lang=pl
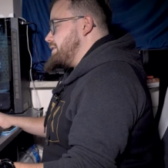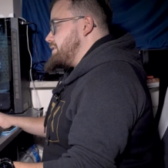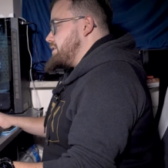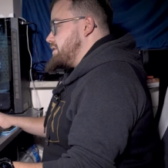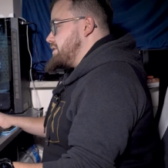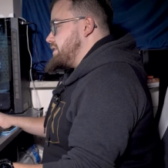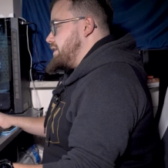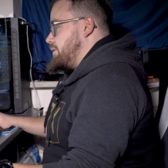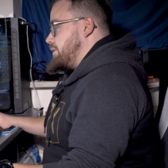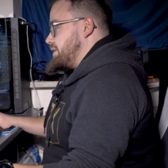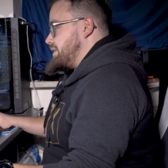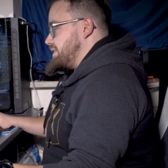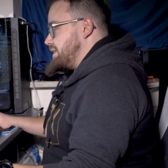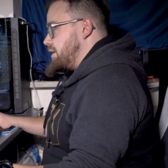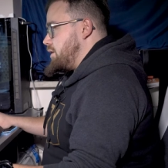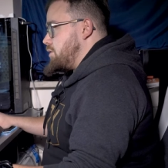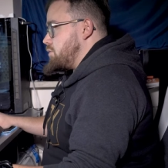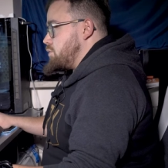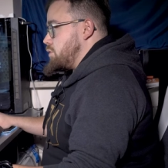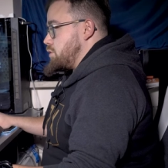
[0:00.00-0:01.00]
została
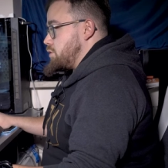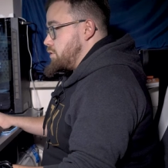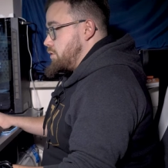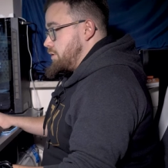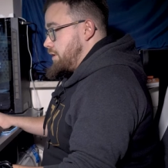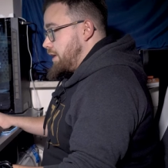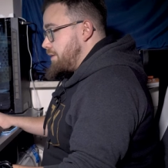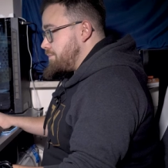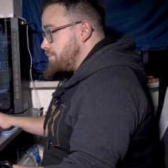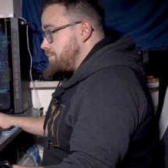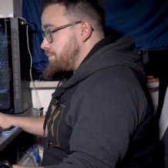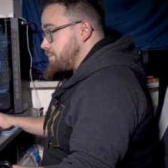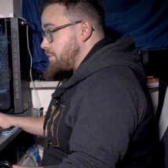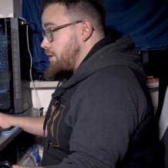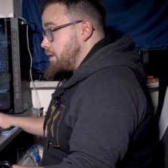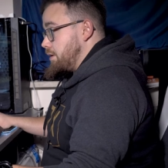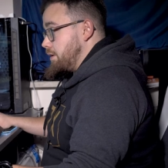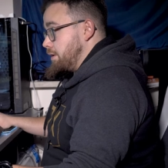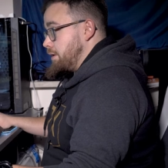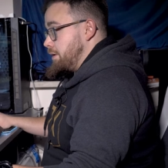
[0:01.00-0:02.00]
założona
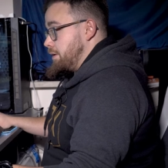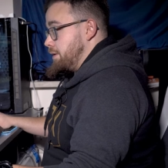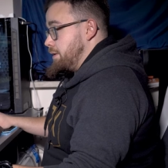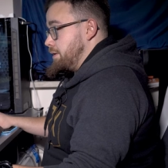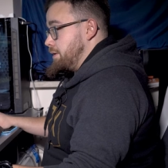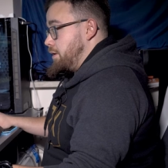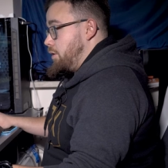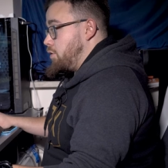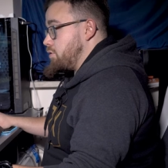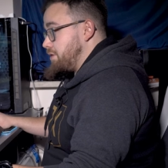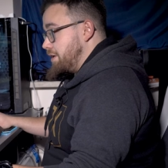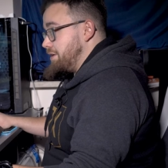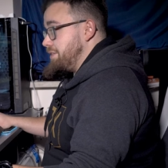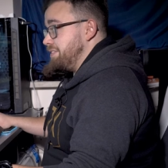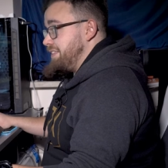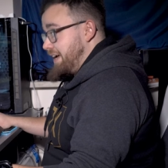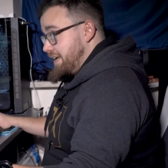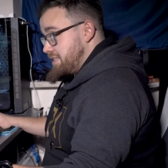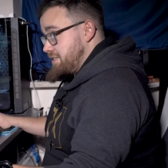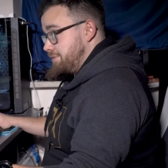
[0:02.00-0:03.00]
E, o tej
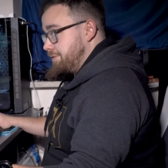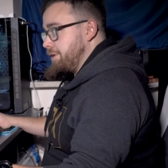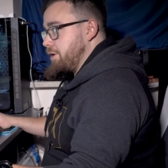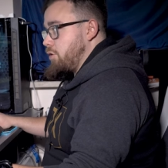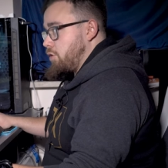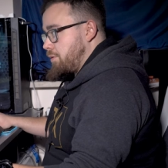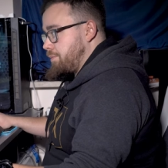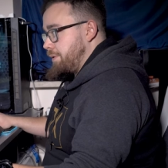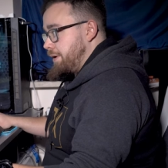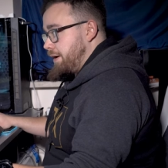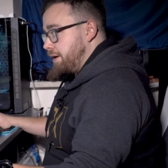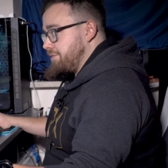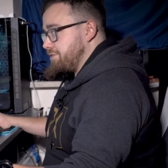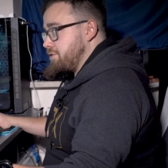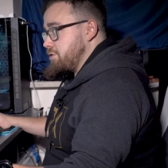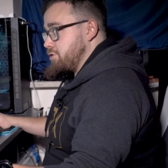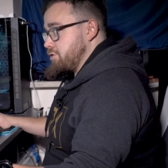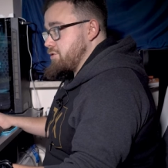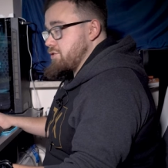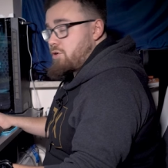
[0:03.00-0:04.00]
nazwie Orbea w
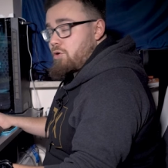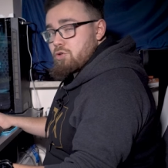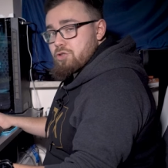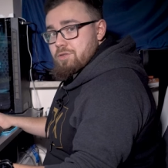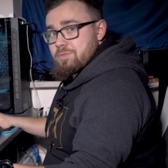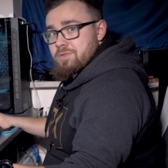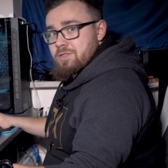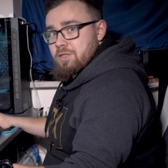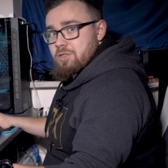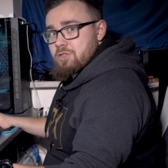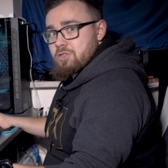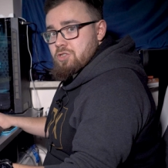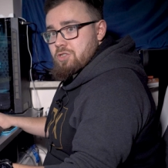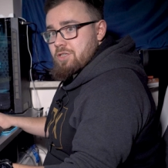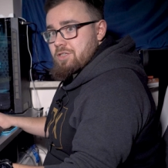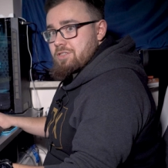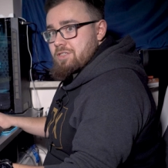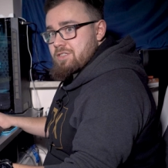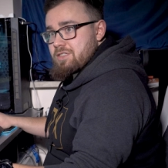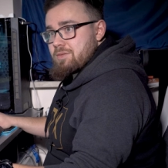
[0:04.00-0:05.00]

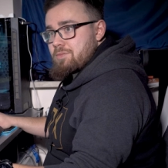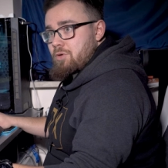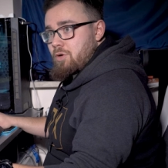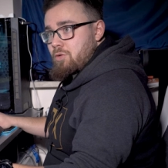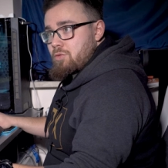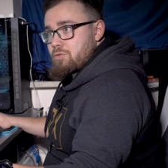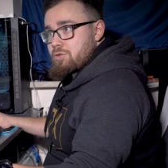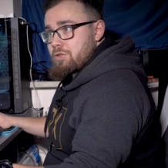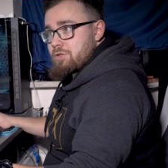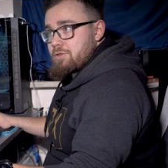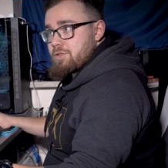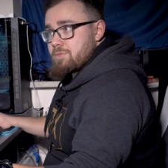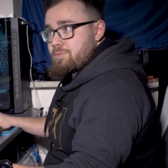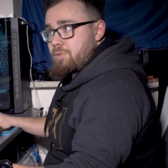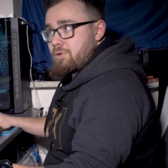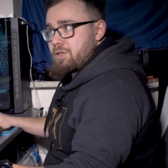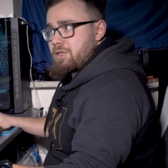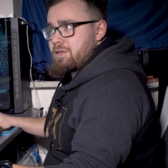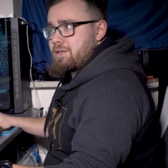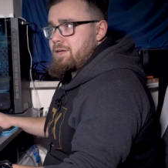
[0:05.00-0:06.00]
1840 roku, czyli to jest
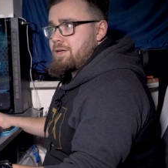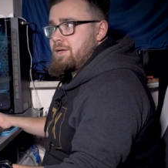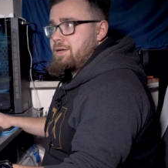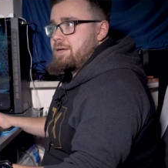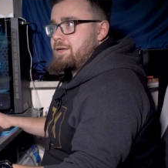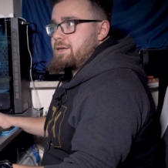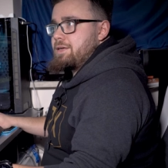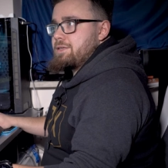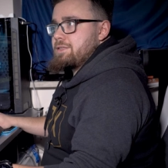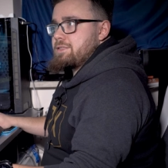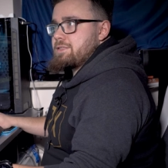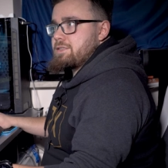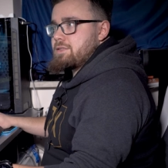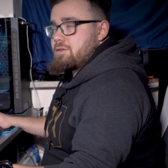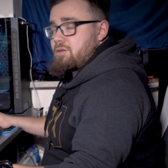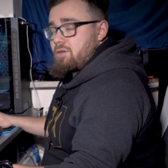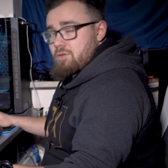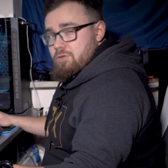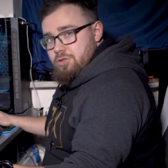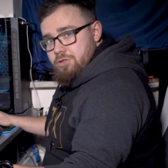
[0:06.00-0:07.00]
ponad
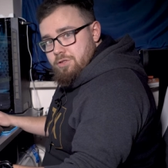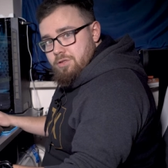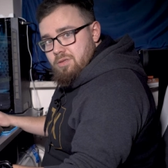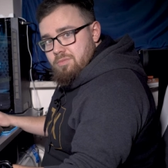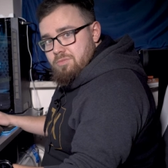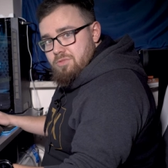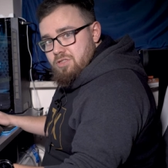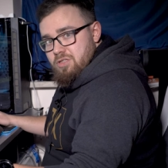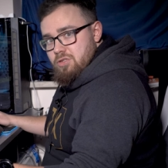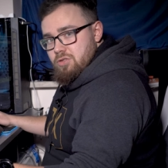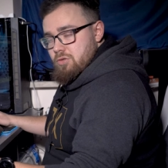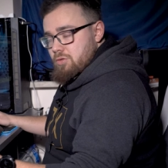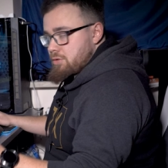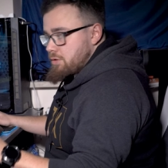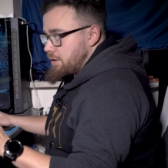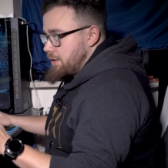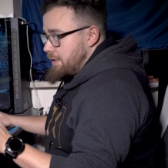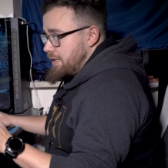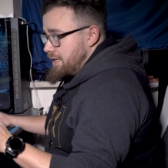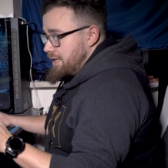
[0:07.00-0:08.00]

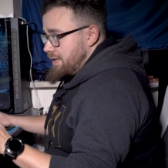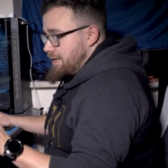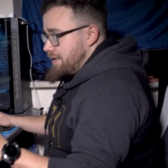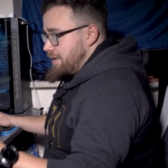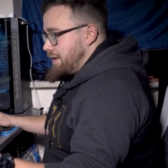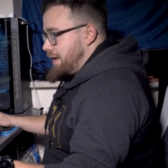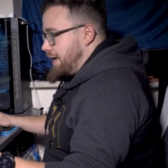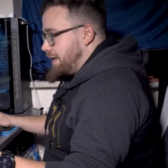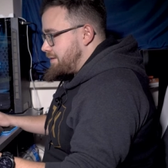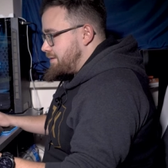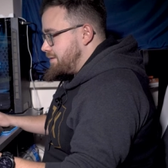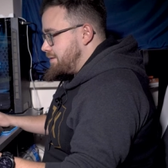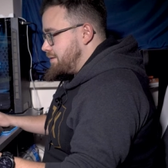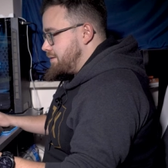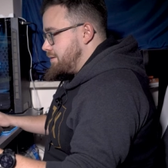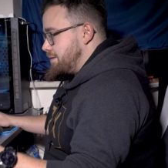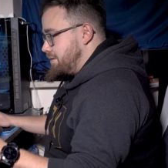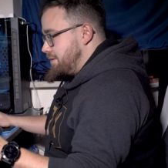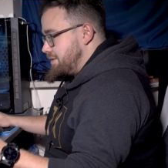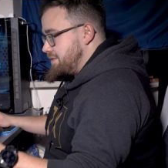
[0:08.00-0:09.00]
170
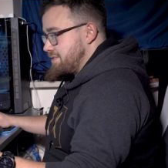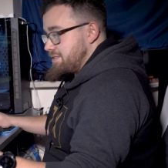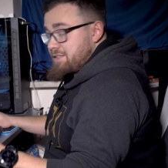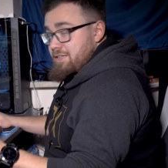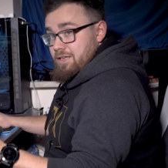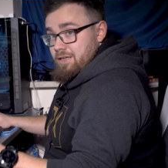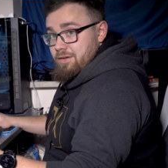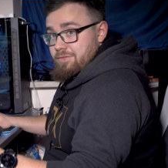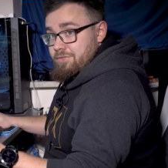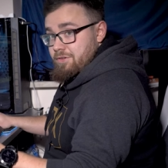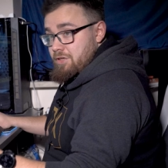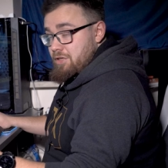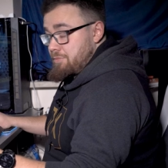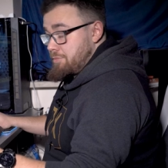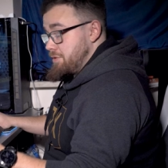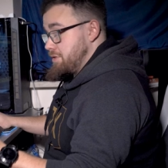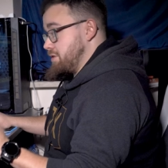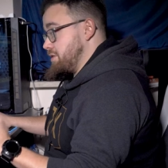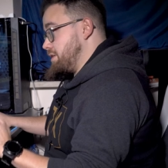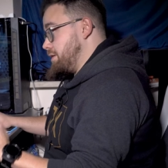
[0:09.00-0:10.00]
lat istnienia
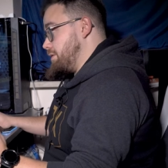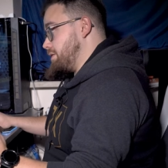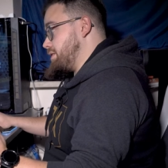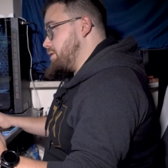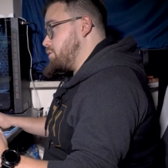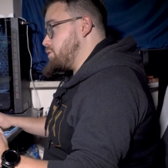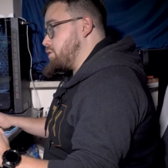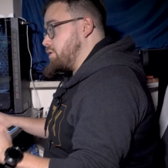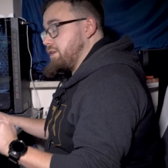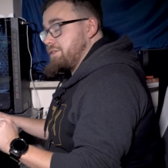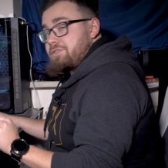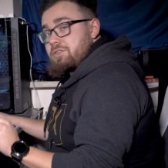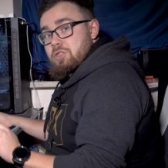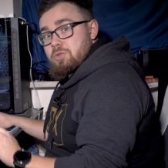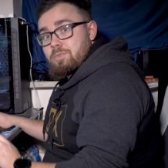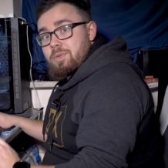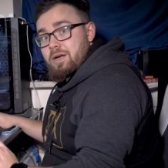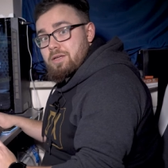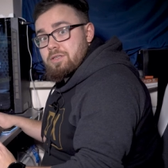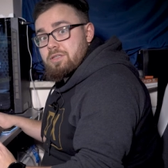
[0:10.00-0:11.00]
firmy. Została założona w
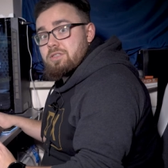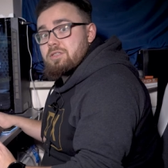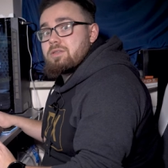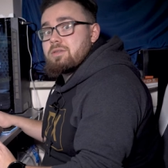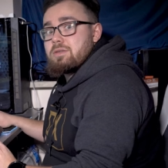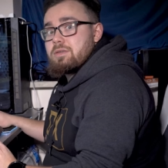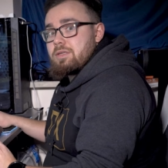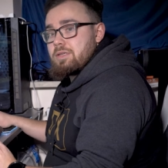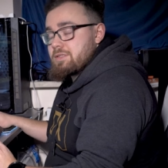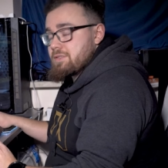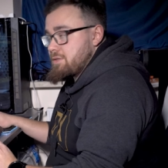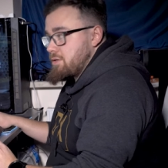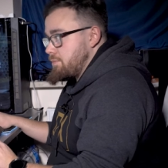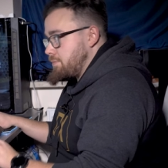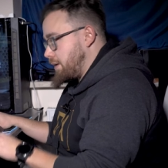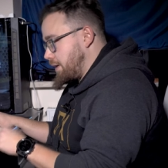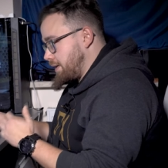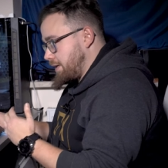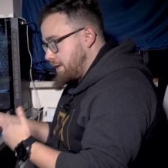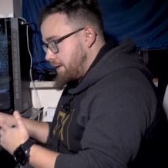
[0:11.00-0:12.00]
Hiszpanii, jest to
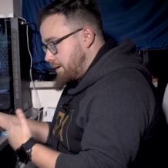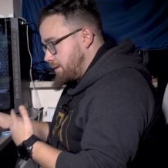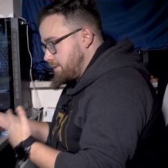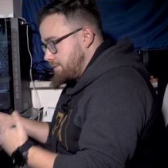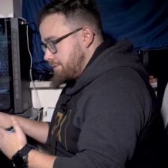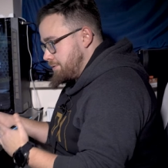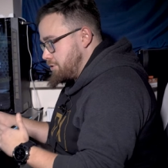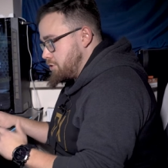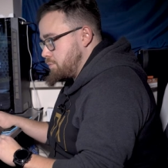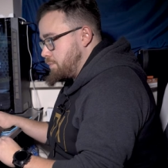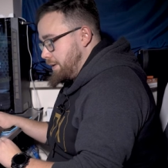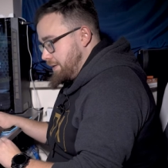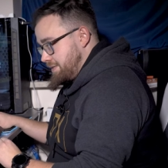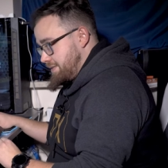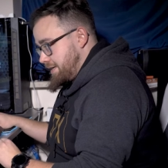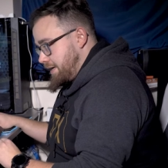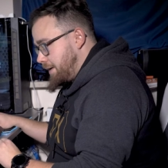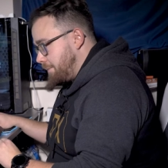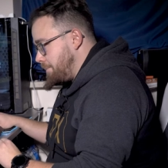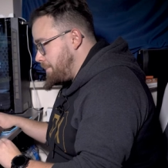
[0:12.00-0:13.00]
marka
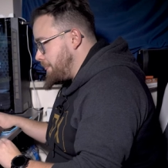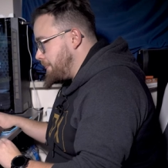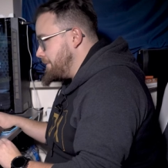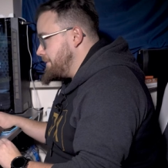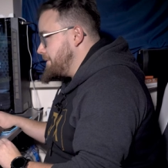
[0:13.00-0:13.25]
hiszpańska